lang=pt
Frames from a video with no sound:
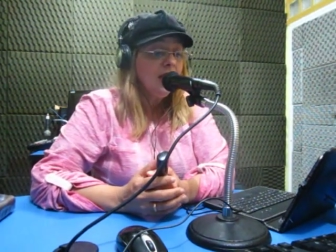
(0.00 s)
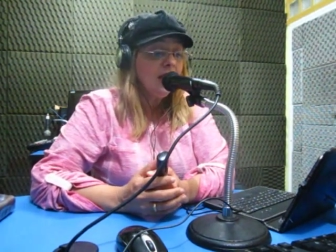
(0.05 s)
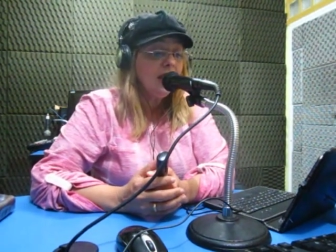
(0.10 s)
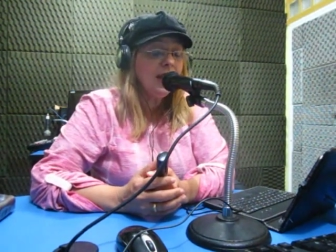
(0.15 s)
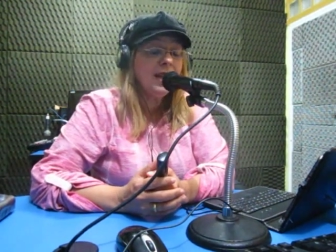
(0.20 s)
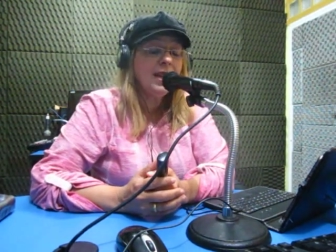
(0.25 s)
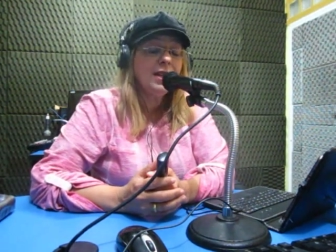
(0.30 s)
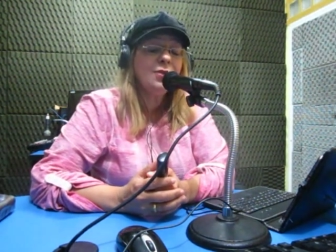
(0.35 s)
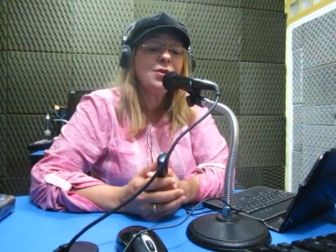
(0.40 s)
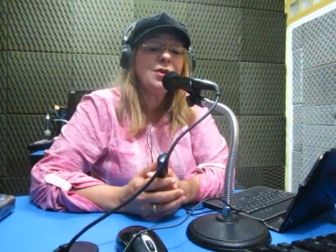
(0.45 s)

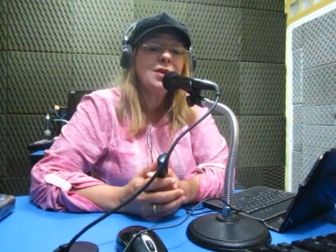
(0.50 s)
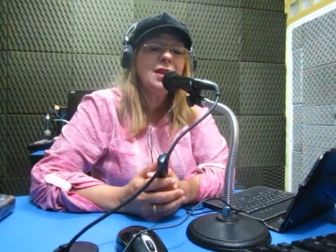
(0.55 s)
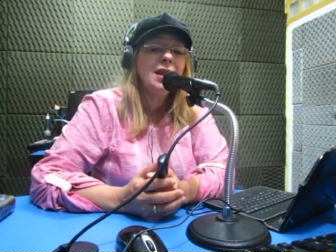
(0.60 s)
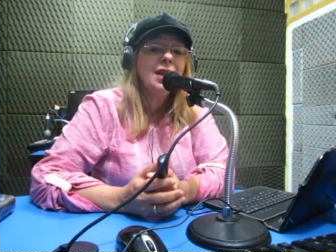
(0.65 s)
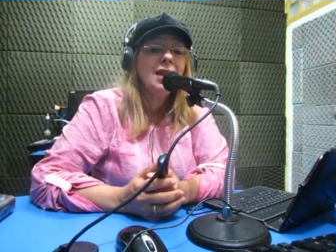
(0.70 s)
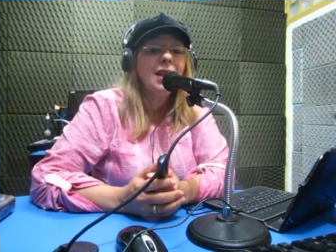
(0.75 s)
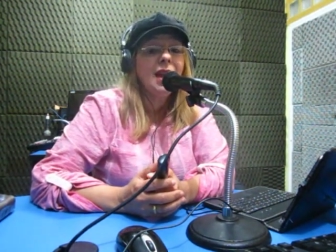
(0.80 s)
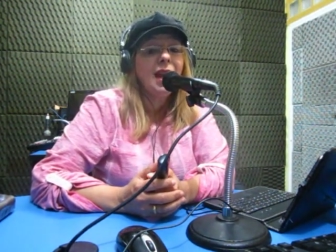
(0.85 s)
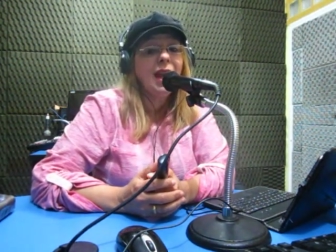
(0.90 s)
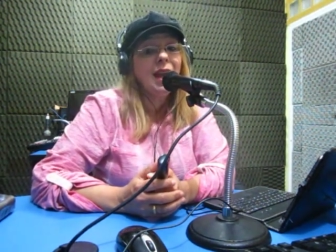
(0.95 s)
Queridos,
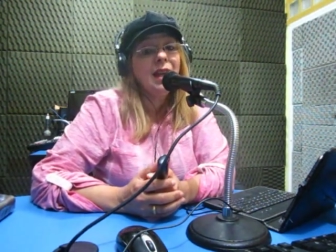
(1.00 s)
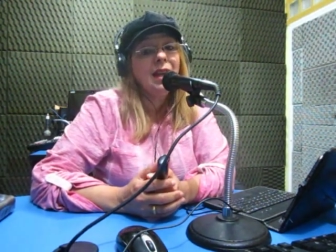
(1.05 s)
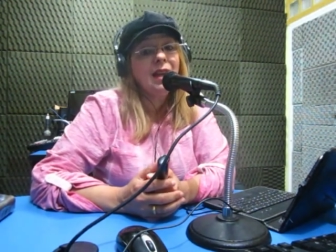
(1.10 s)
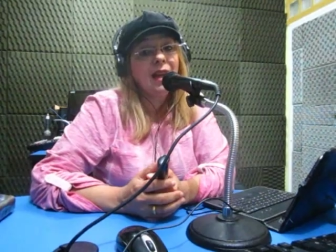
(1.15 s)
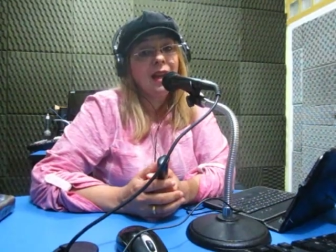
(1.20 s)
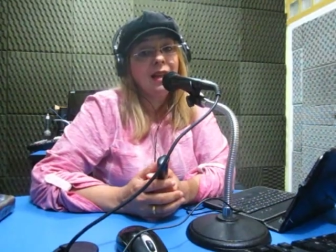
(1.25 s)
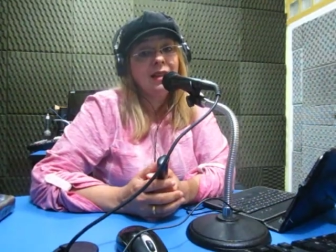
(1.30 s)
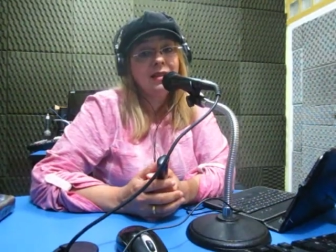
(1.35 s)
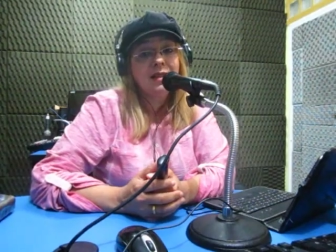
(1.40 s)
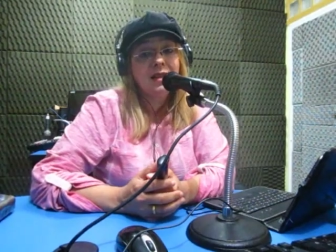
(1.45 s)
ninguém
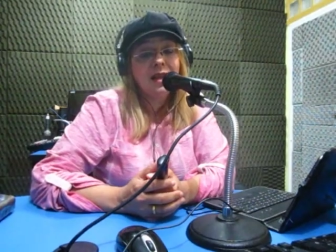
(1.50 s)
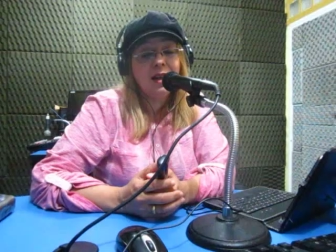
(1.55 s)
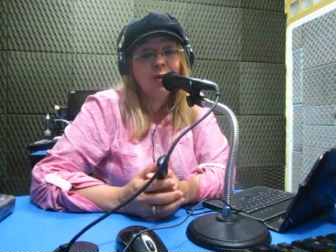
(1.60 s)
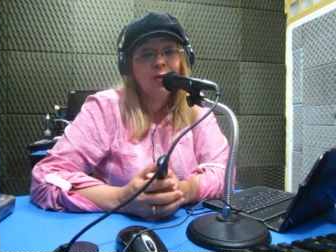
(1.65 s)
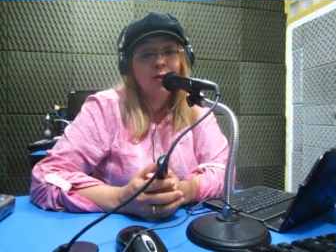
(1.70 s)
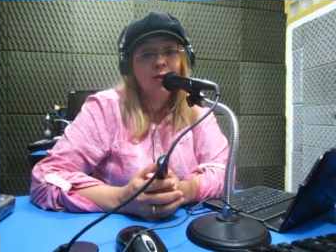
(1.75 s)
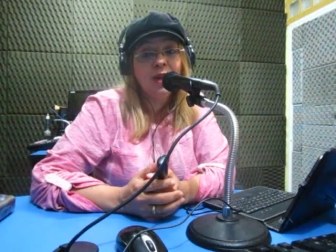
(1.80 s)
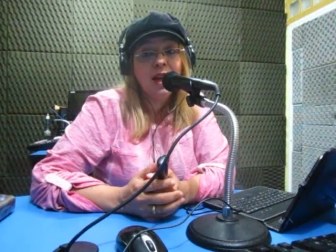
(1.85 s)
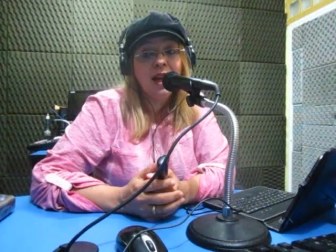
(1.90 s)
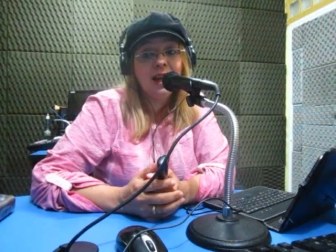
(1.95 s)
quer estar
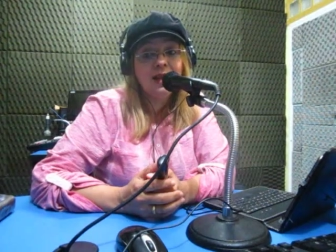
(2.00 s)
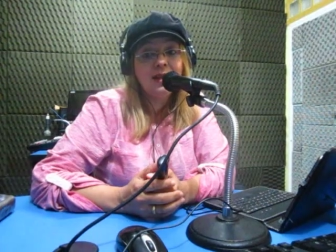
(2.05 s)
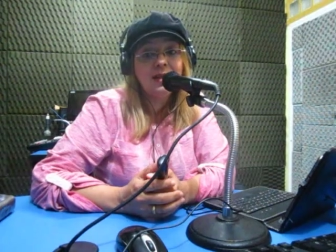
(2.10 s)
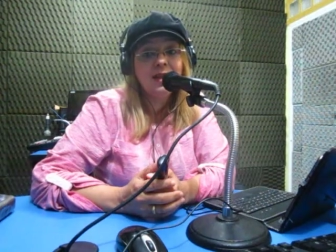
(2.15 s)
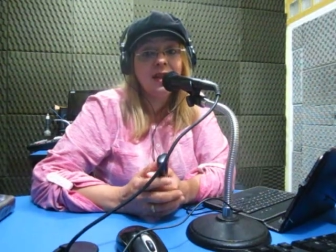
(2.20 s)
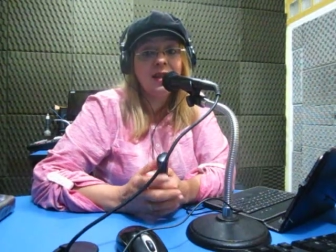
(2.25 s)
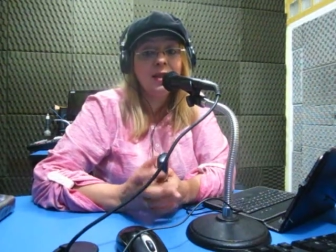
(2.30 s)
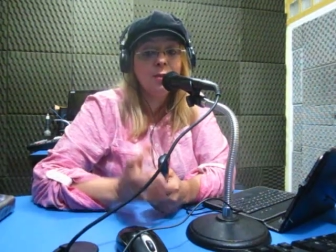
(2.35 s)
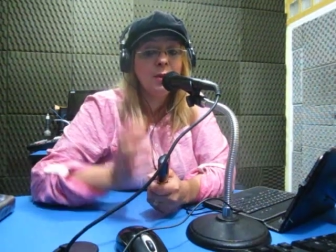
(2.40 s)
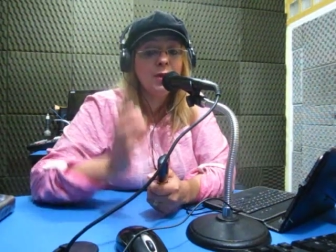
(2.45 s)
num lugar
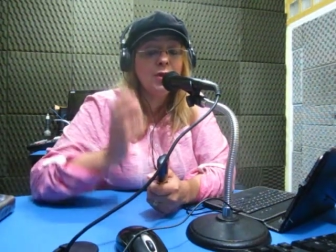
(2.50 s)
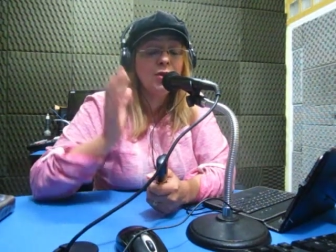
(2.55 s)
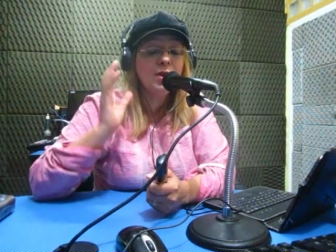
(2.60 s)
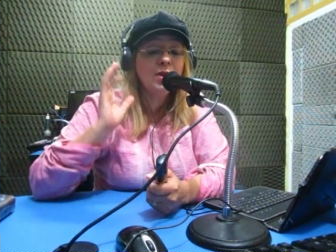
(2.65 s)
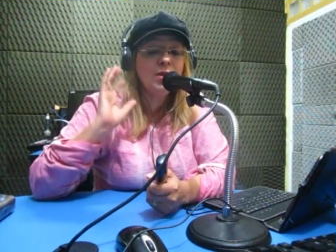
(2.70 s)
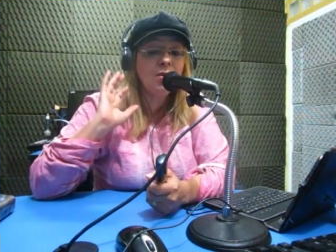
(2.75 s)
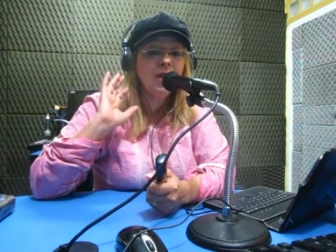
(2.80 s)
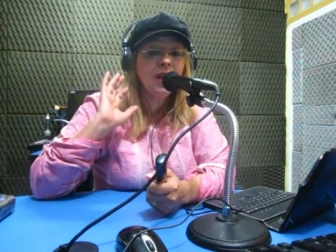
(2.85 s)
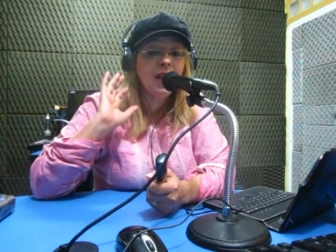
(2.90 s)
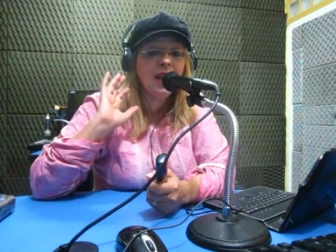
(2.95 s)
assim, as
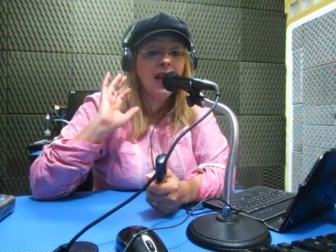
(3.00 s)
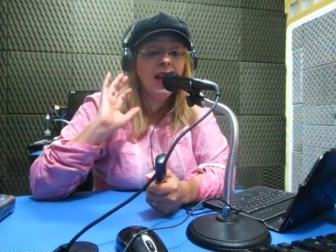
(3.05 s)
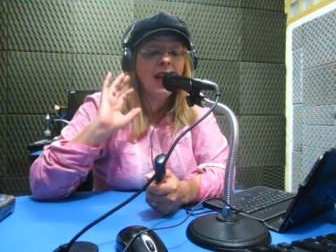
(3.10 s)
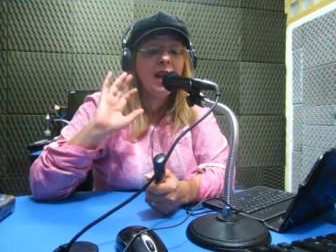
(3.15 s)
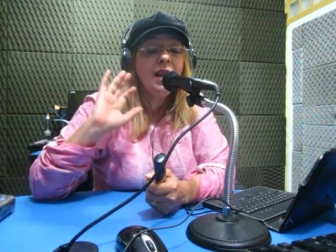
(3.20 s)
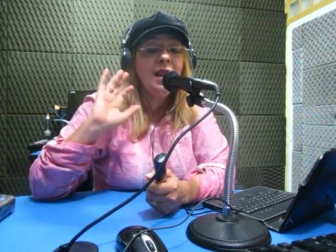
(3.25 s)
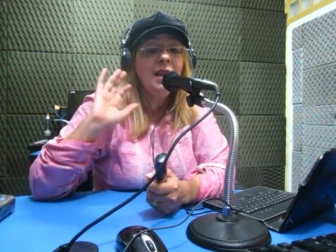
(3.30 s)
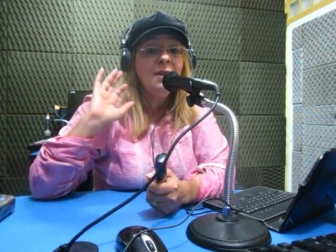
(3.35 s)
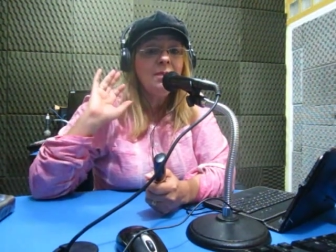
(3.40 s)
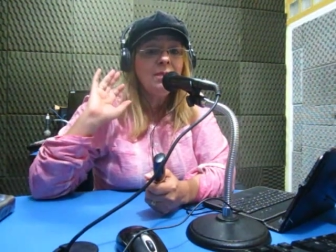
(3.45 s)
pessoas vão querer